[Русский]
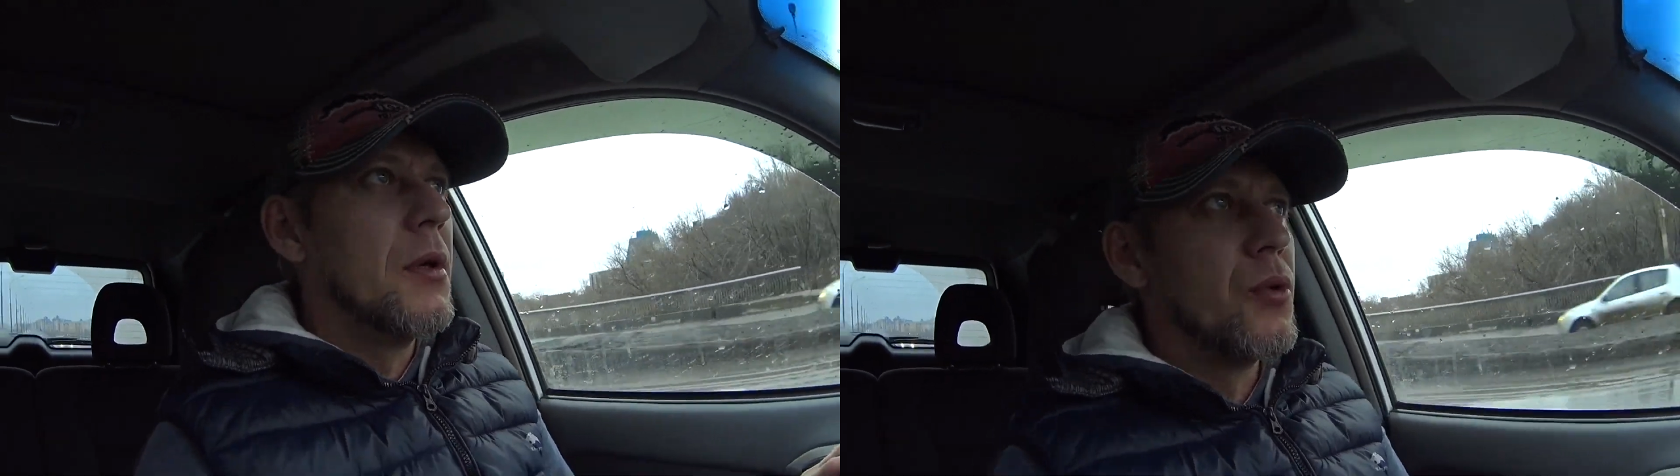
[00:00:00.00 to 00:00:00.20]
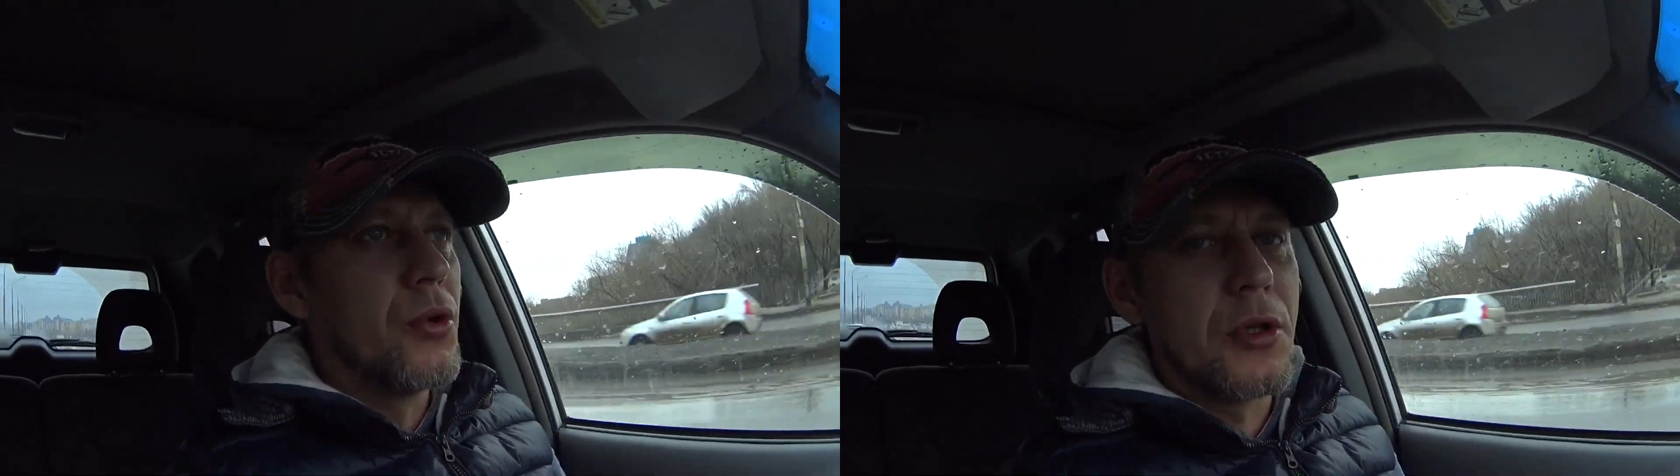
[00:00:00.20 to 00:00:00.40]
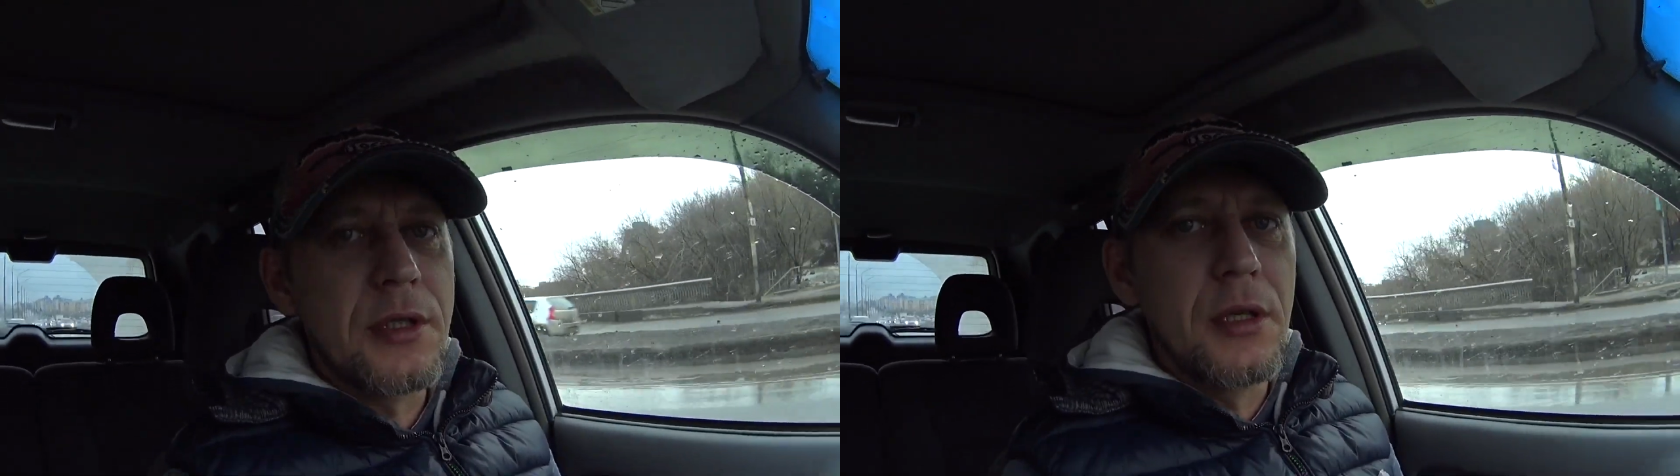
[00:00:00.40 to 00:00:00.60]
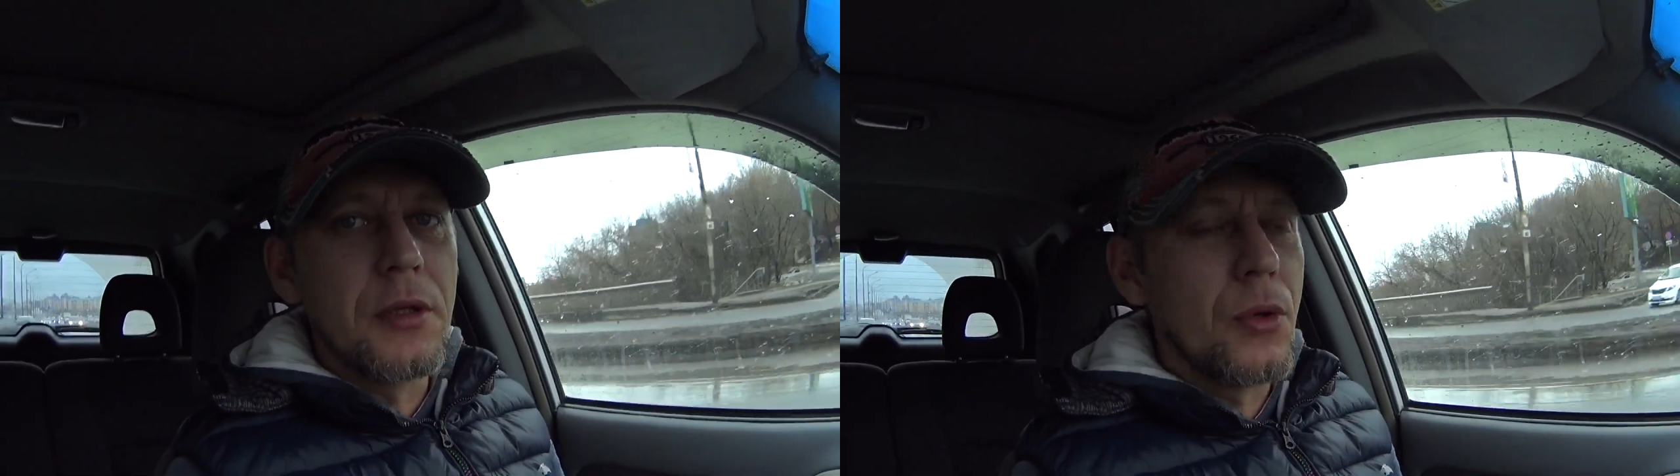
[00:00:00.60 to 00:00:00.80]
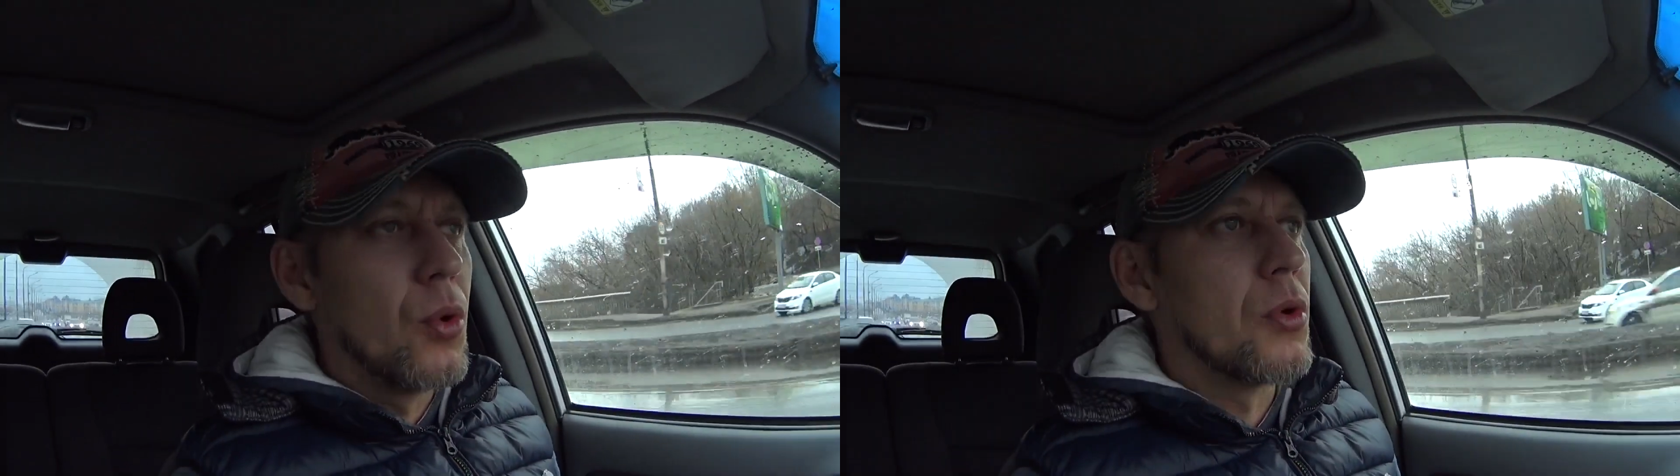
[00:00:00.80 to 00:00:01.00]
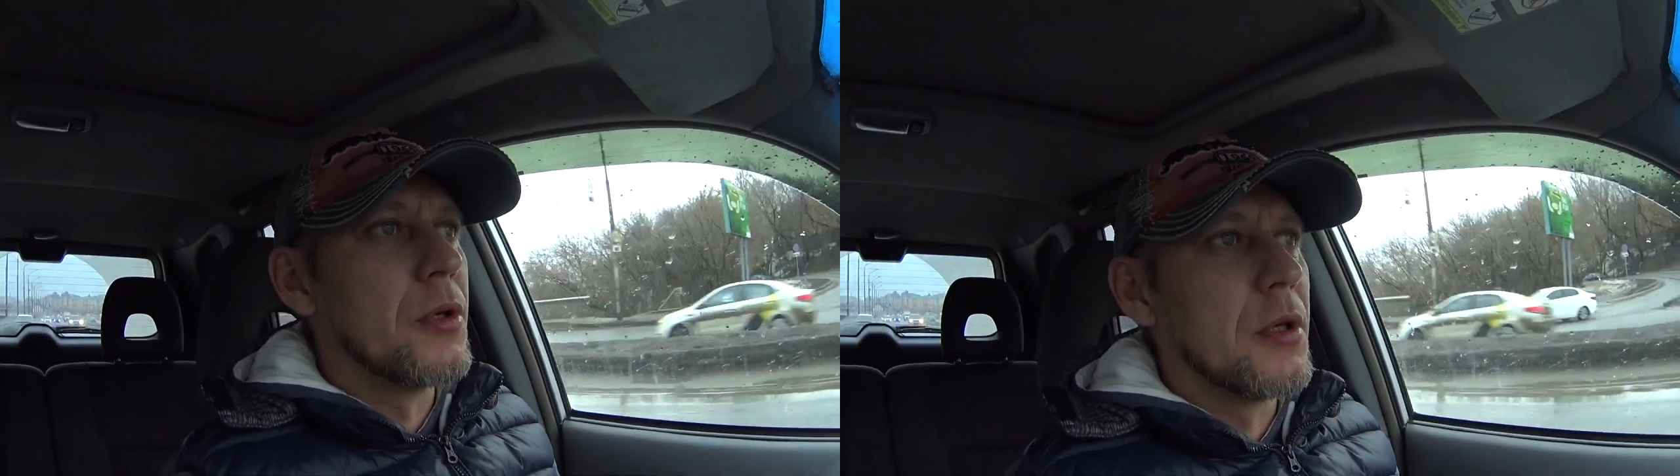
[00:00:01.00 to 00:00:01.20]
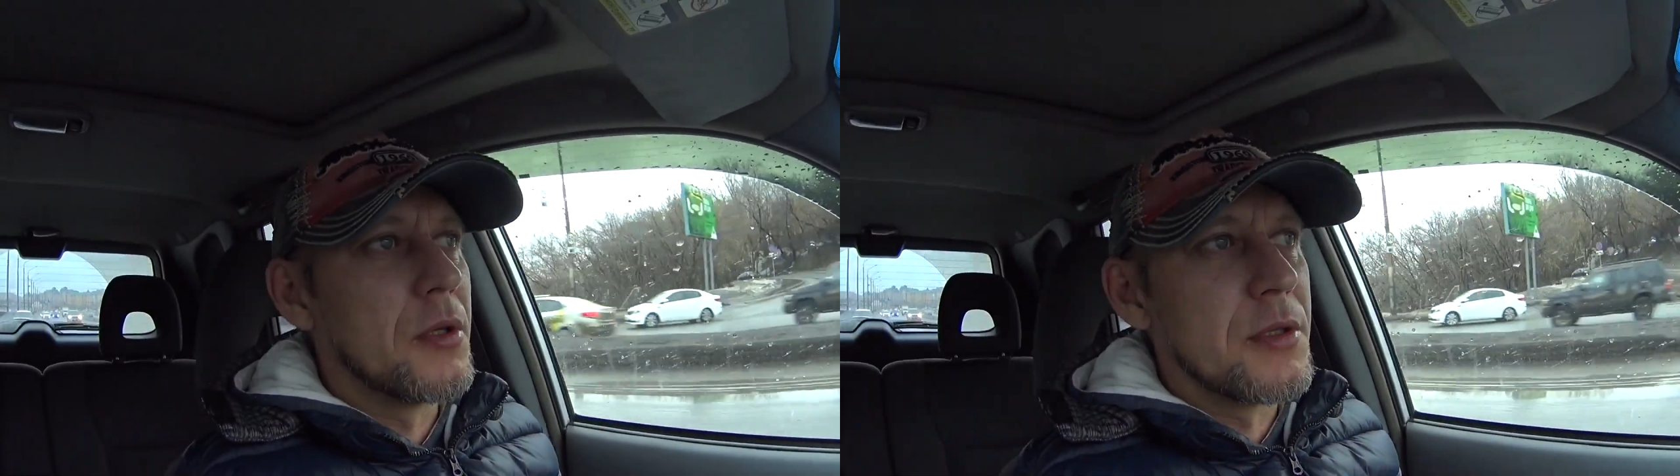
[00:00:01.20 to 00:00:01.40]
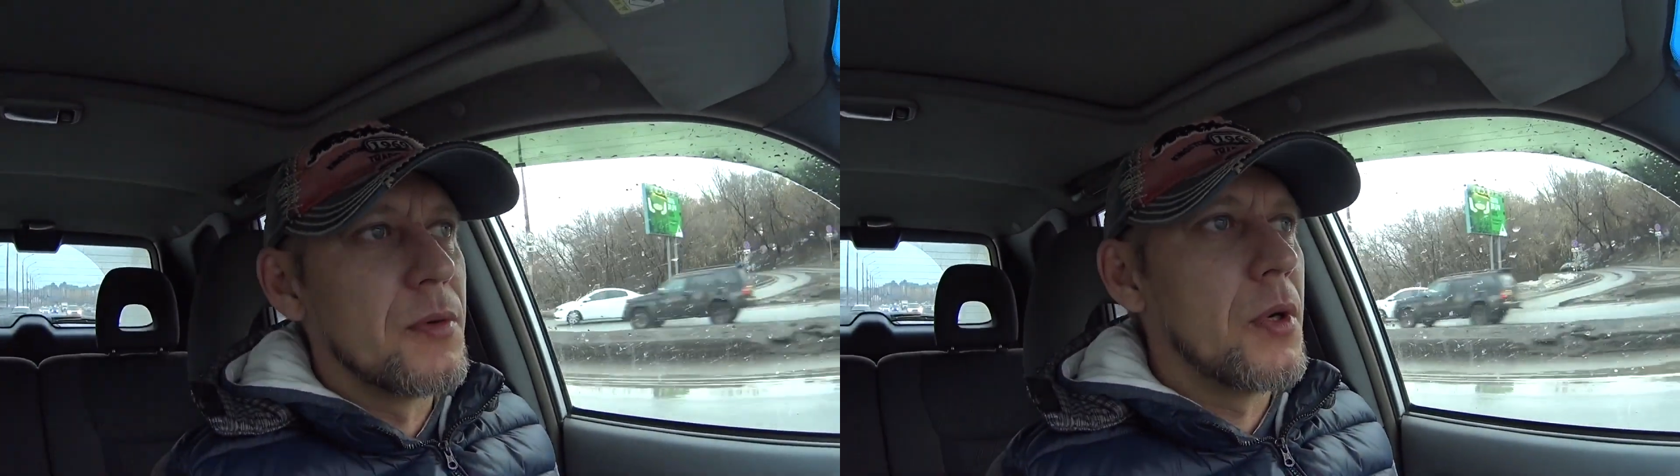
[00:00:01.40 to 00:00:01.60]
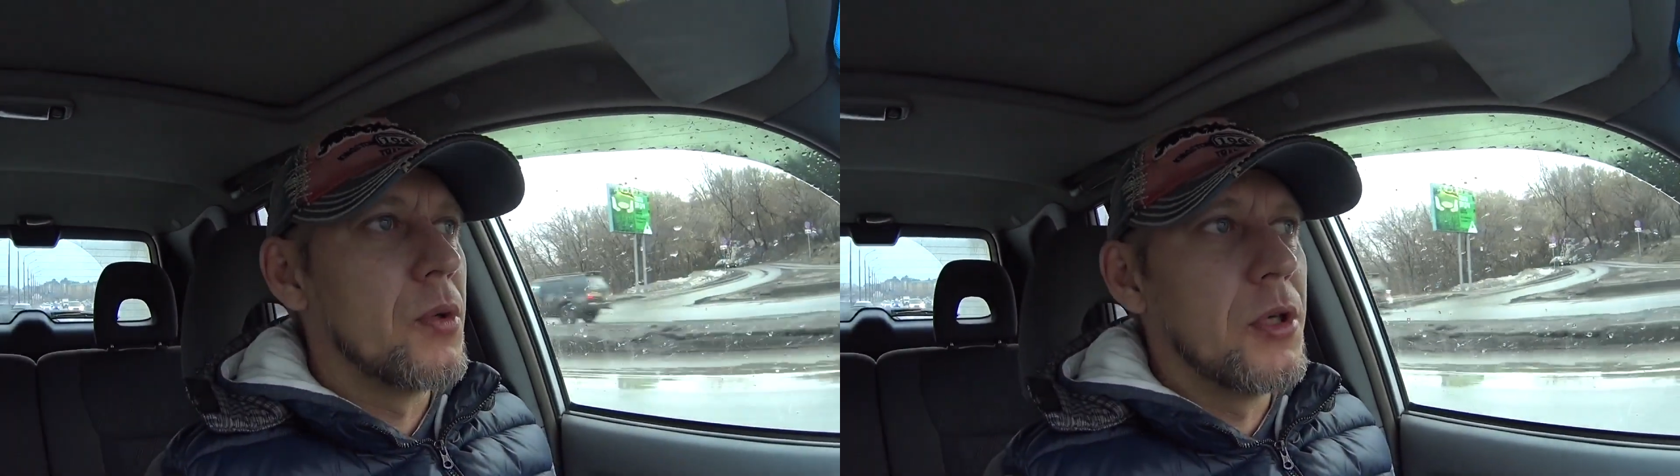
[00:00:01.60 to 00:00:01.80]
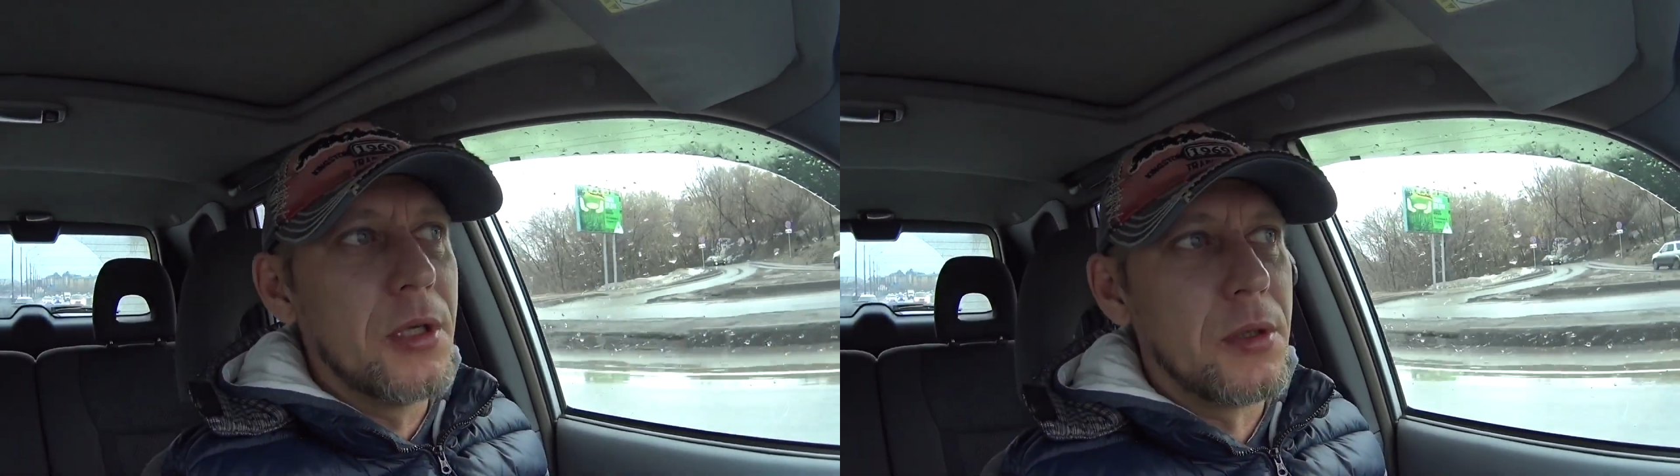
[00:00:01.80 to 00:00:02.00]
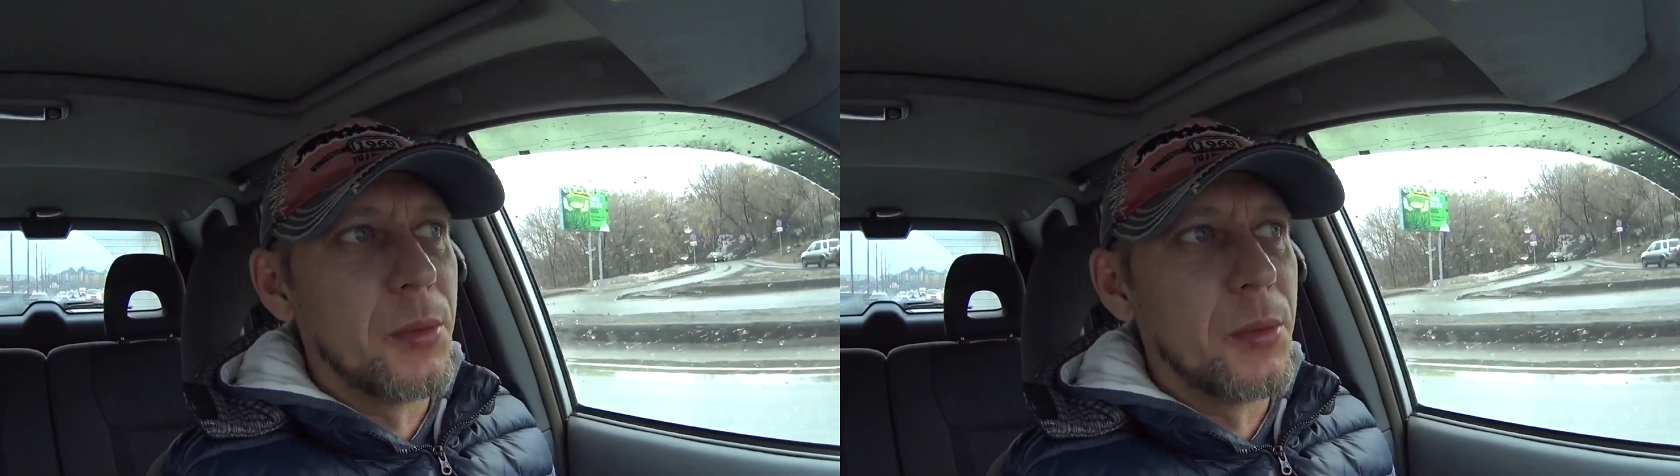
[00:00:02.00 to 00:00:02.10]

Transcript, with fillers: ну, это центр города я называю гетто,